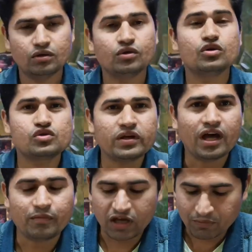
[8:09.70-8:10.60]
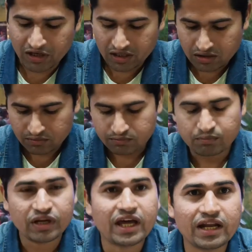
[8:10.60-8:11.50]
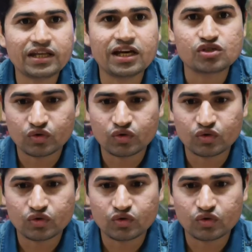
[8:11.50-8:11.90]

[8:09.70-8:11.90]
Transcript: तो दोस्तों यहाँ पे हमारा बिरयानी आ